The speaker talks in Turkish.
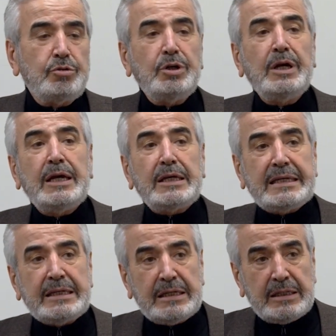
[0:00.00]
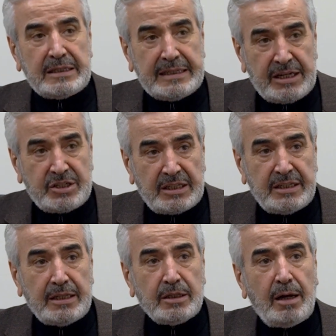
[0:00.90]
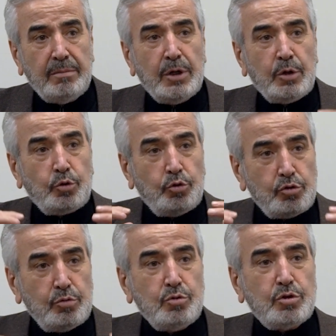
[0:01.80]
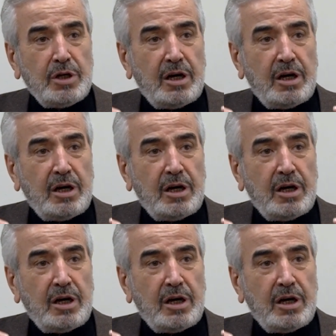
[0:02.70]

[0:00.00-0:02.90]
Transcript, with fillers: Çünkü e, gerçekten tam gözümüz,